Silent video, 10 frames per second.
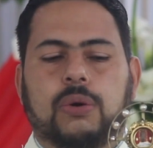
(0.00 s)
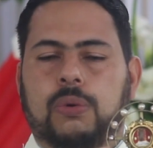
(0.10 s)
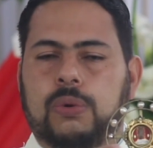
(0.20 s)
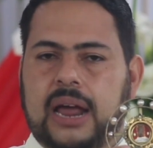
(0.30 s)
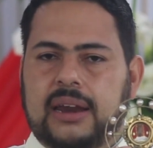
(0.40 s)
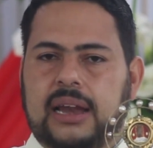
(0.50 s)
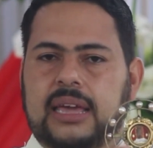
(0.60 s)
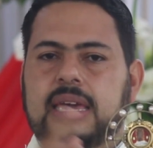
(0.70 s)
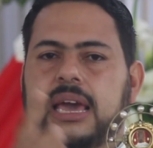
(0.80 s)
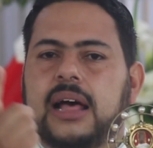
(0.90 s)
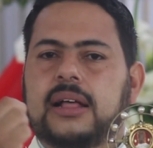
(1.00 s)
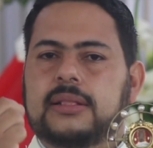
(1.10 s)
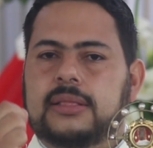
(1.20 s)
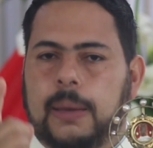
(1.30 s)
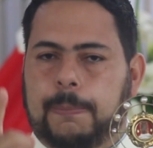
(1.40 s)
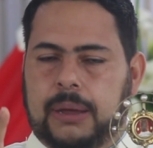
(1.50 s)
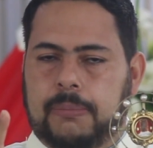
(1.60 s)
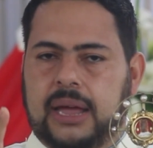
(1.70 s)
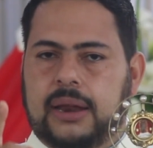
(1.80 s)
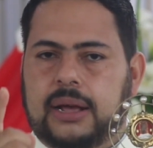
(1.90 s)
Una reliquia de
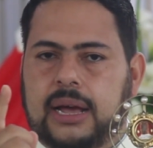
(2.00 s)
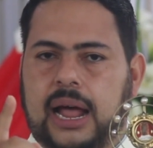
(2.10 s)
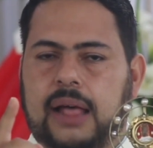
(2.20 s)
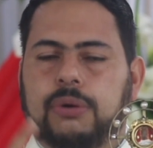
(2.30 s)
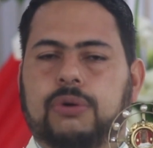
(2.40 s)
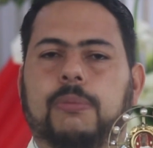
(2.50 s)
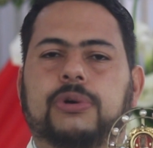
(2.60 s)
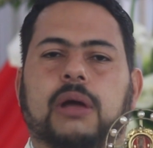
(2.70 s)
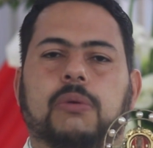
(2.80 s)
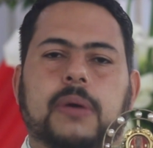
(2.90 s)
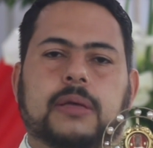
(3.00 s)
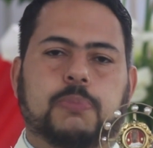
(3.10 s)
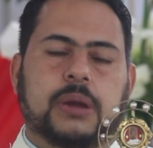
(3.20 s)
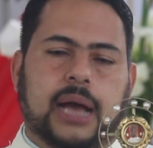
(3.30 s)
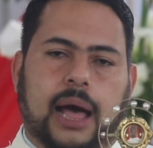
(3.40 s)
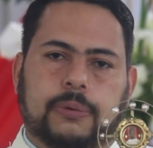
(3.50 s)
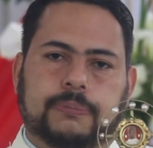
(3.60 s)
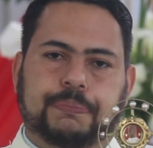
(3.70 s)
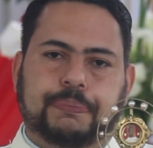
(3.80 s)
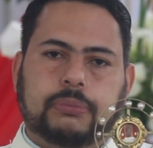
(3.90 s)
primer grado, como ya lo había explicado.
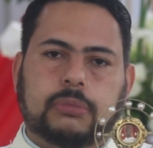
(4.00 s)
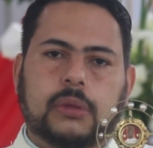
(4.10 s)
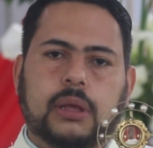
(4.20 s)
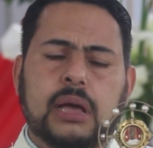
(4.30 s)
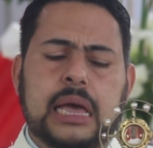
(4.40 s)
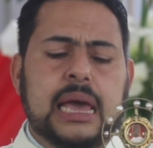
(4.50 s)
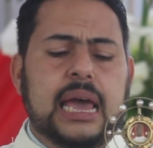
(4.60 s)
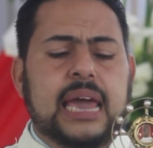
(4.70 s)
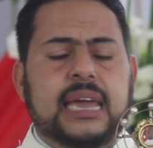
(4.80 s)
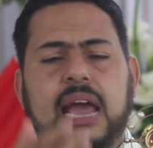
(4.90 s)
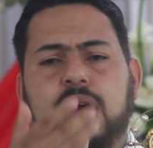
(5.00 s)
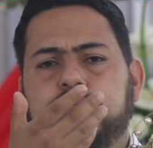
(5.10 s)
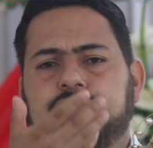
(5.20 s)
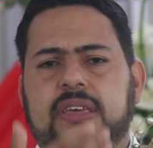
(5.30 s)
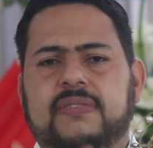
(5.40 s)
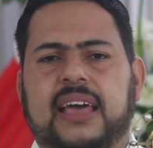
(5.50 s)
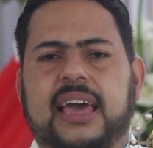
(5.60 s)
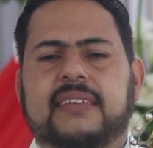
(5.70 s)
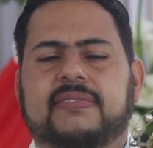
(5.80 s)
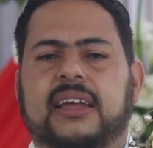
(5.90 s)
¿En qué
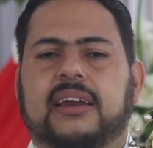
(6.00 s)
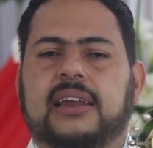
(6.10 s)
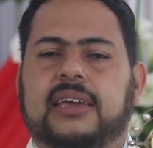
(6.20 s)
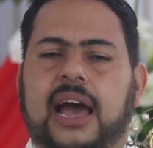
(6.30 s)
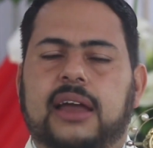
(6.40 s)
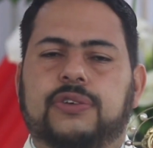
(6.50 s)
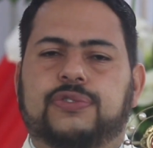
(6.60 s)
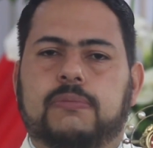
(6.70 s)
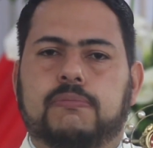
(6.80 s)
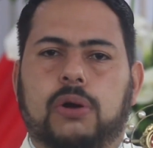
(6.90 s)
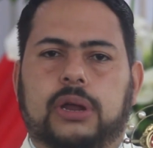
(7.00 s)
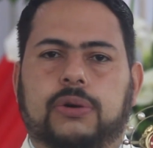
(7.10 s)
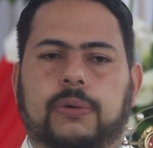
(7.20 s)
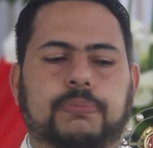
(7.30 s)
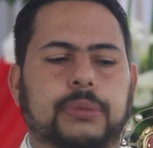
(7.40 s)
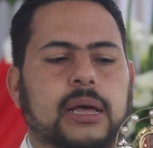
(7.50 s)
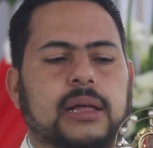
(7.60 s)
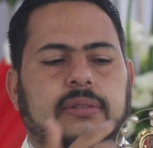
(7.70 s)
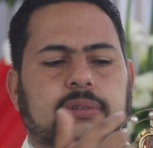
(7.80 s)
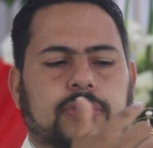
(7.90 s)
consiste este relicario simbólico?
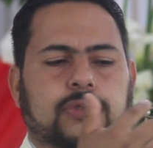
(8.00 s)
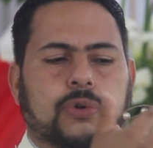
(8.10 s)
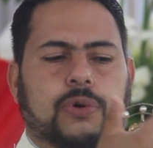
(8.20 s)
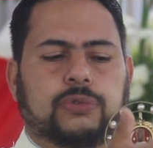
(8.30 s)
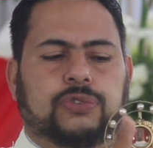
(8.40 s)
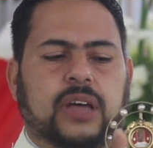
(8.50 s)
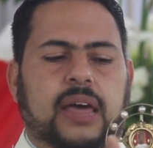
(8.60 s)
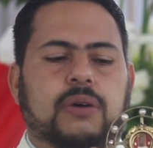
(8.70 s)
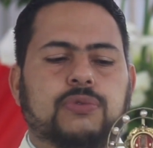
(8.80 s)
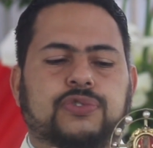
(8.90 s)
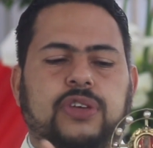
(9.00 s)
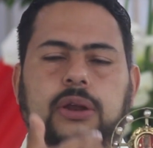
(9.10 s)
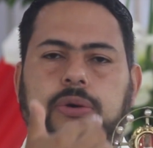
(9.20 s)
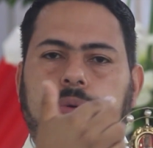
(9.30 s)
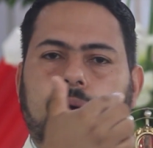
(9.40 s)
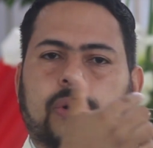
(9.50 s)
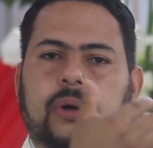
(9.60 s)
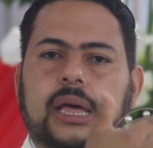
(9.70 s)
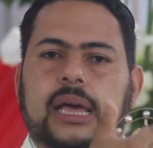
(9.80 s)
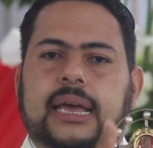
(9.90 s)
concede un círculo
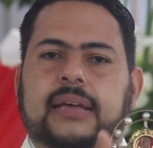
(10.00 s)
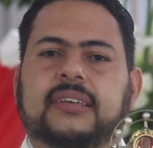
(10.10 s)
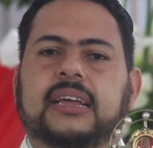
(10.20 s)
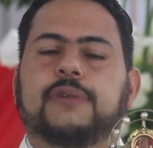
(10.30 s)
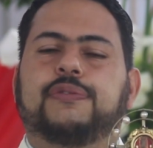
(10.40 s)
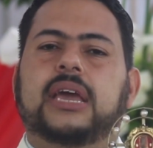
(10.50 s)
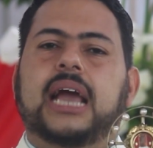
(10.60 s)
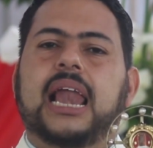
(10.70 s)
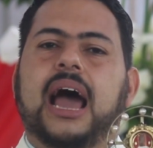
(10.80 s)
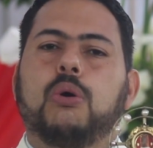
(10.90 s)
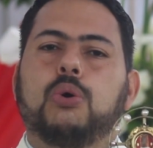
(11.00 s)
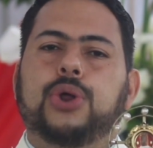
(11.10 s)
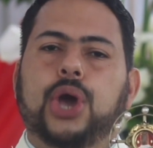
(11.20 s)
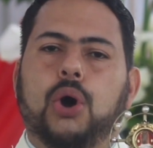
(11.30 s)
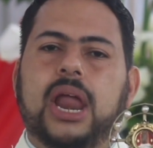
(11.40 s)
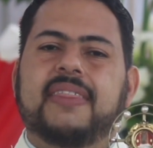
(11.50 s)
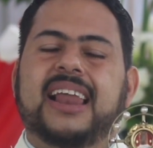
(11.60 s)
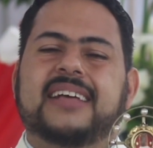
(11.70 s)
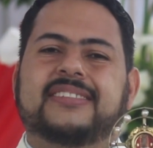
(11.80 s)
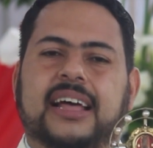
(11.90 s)
que significa la aureola de
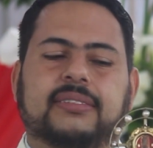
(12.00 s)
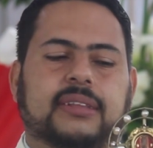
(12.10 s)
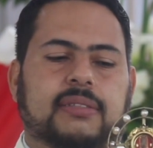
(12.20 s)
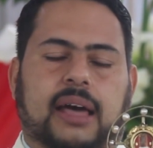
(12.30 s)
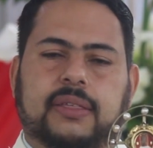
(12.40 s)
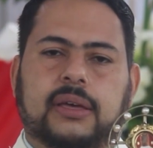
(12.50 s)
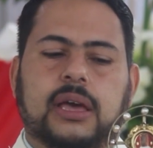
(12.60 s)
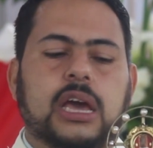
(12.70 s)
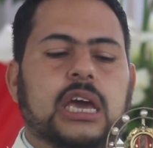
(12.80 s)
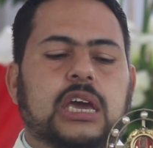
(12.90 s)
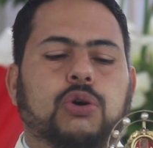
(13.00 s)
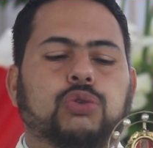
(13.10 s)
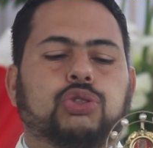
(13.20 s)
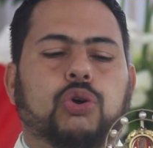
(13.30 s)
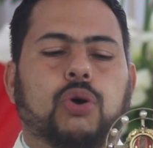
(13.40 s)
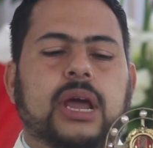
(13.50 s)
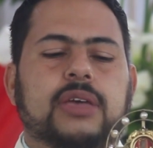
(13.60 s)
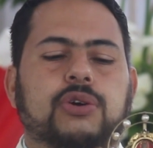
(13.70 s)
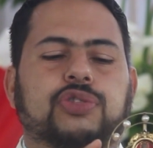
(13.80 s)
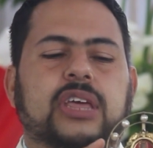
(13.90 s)
la santidad y junto con
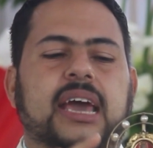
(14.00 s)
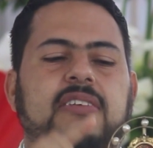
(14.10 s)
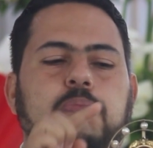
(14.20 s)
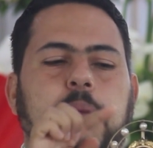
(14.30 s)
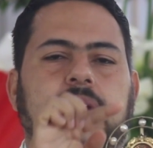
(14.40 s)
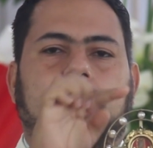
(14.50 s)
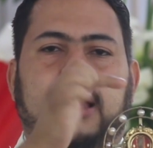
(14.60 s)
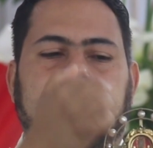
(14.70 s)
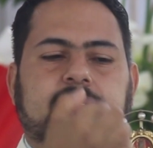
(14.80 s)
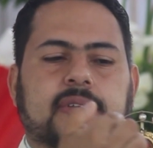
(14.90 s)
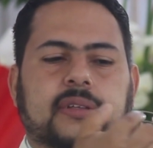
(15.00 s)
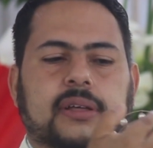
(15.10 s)
ello 10 perlas